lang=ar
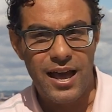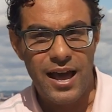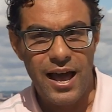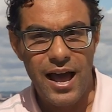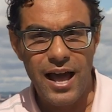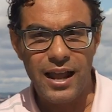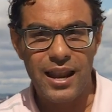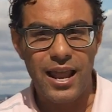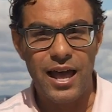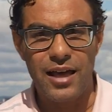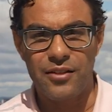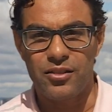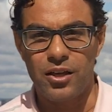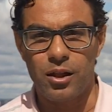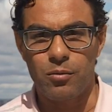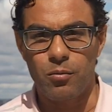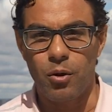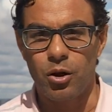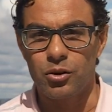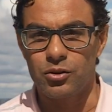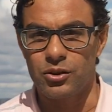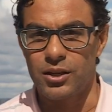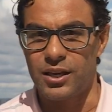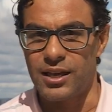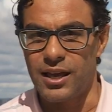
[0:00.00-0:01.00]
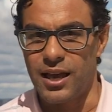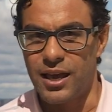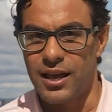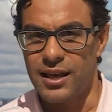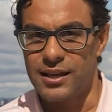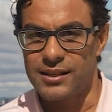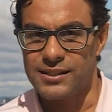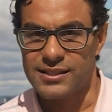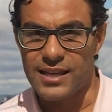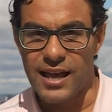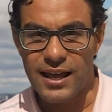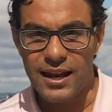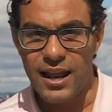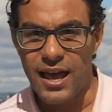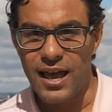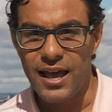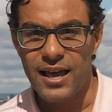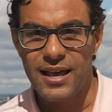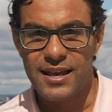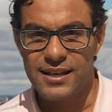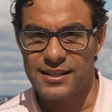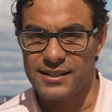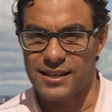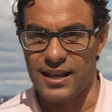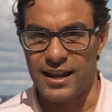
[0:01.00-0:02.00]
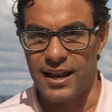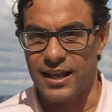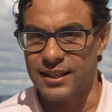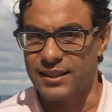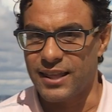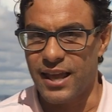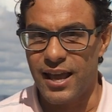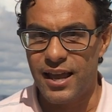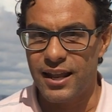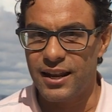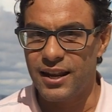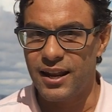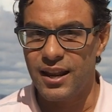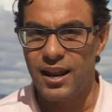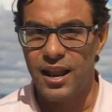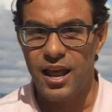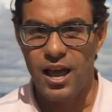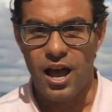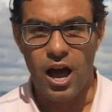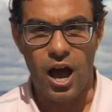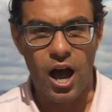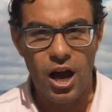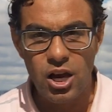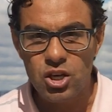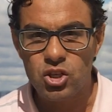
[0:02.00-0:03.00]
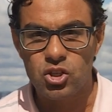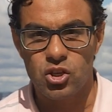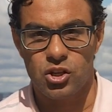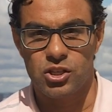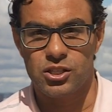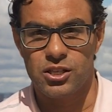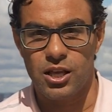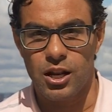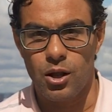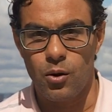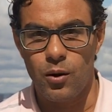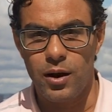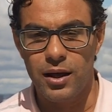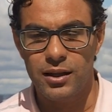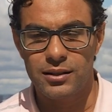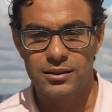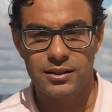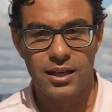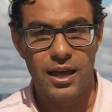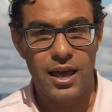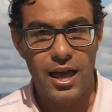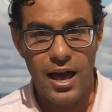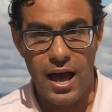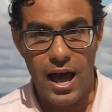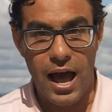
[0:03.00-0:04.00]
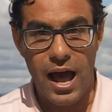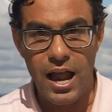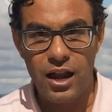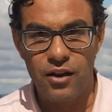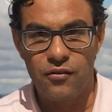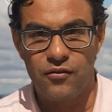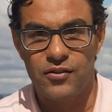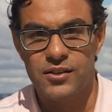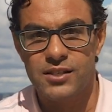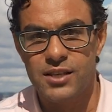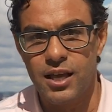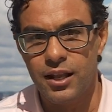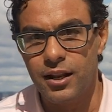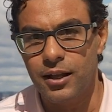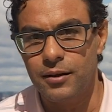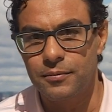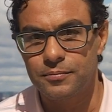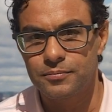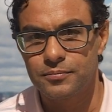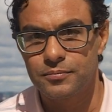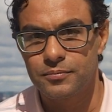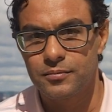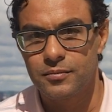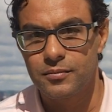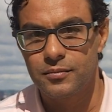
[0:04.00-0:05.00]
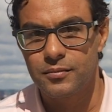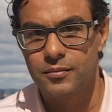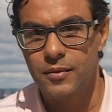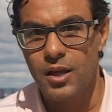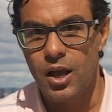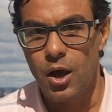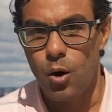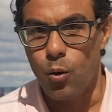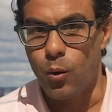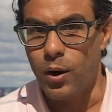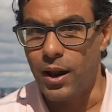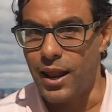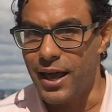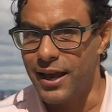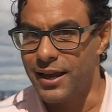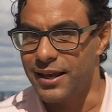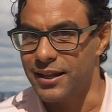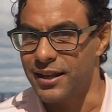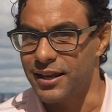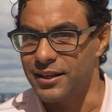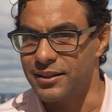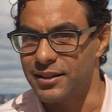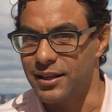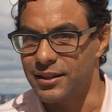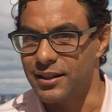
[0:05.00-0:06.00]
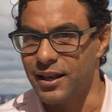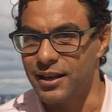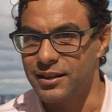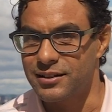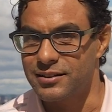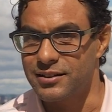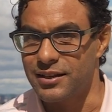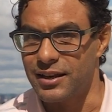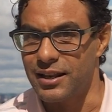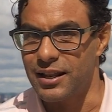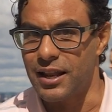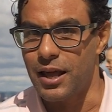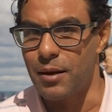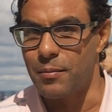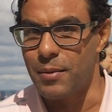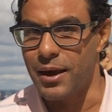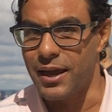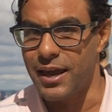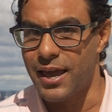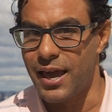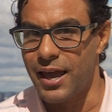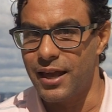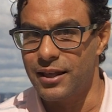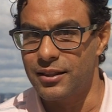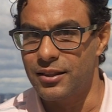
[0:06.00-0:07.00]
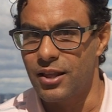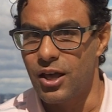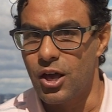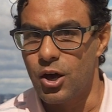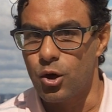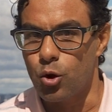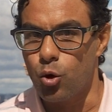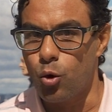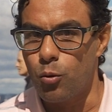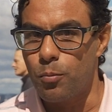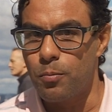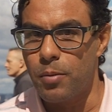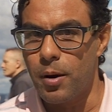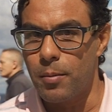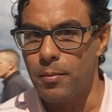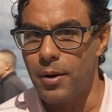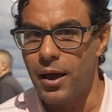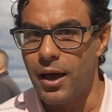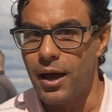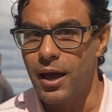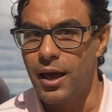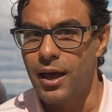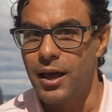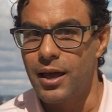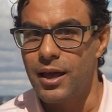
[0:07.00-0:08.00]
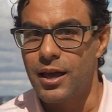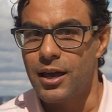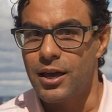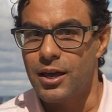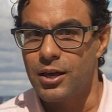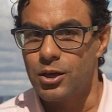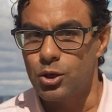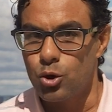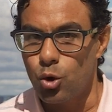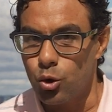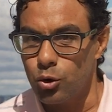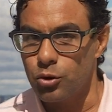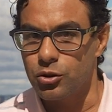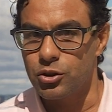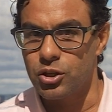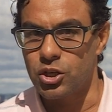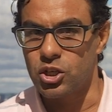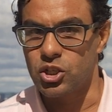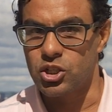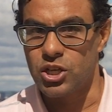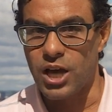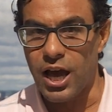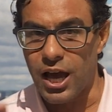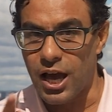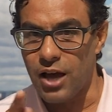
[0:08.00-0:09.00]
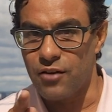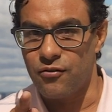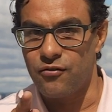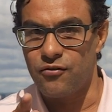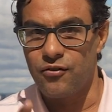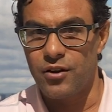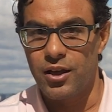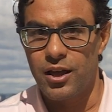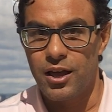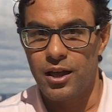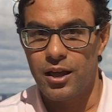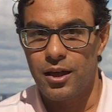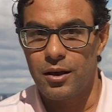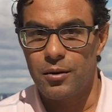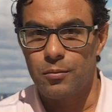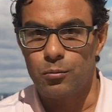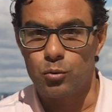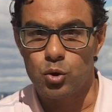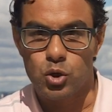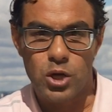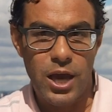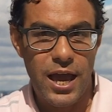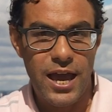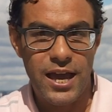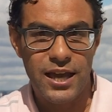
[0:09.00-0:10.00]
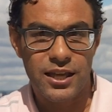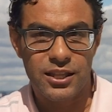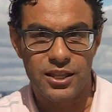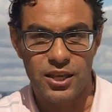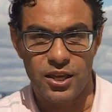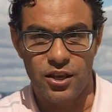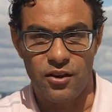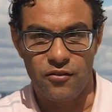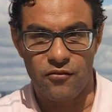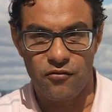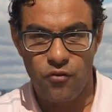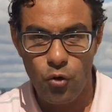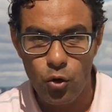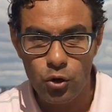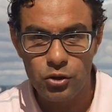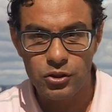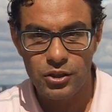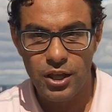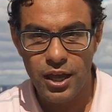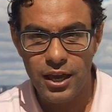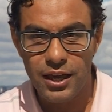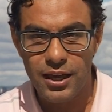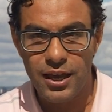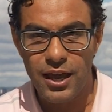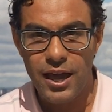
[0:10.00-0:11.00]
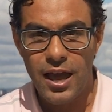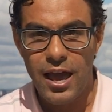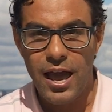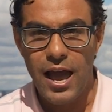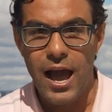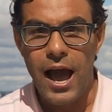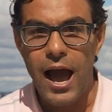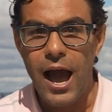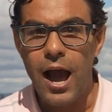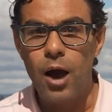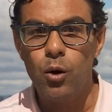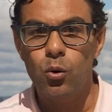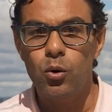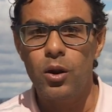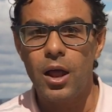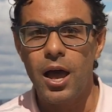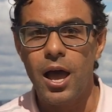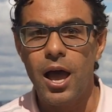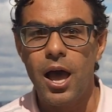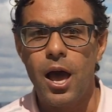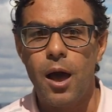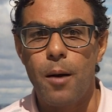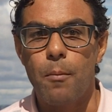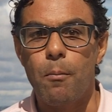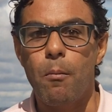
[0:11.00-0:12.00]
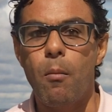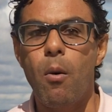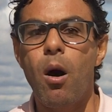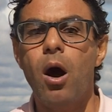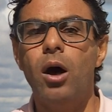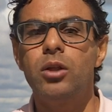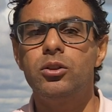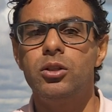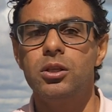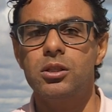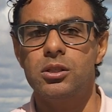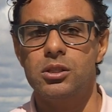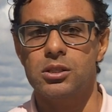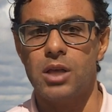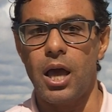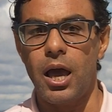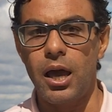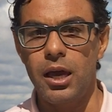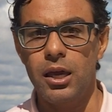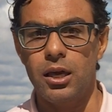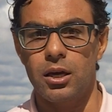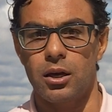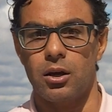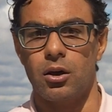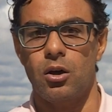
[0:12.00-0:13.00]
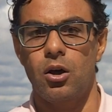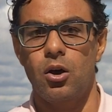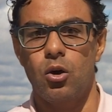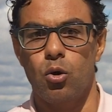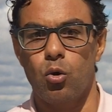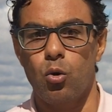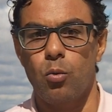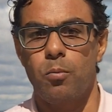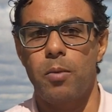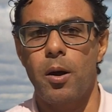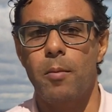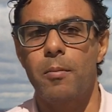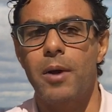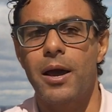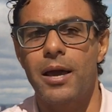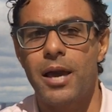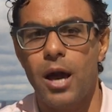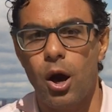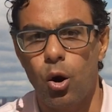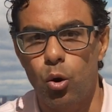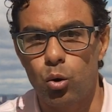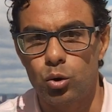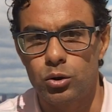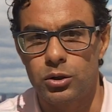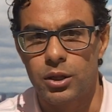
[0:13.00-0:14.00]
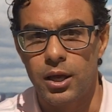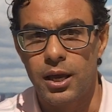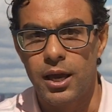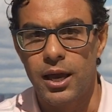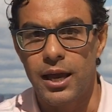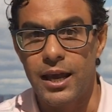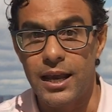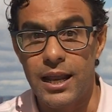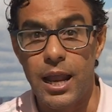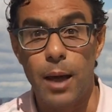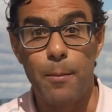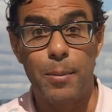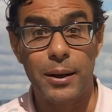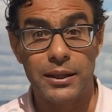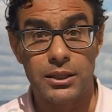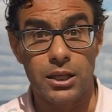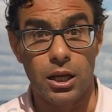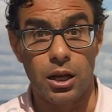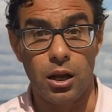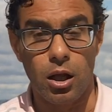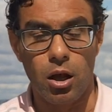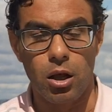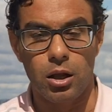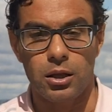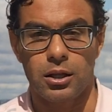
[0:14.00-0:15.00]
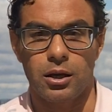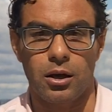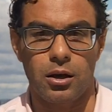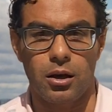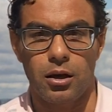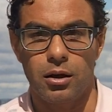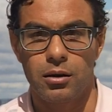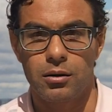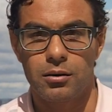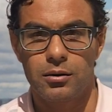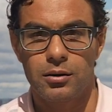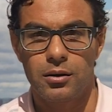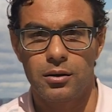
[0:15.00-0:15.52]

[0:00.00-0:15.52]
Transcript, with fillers: هل هذا الماضي سنة سنتان عشر سنوات ألف سنة ولكن اهتديت إلى مكان ربما يرضي شغف مشاهدي فورتك حول ماض سحيق ربما يعود إلى بدء الخليقة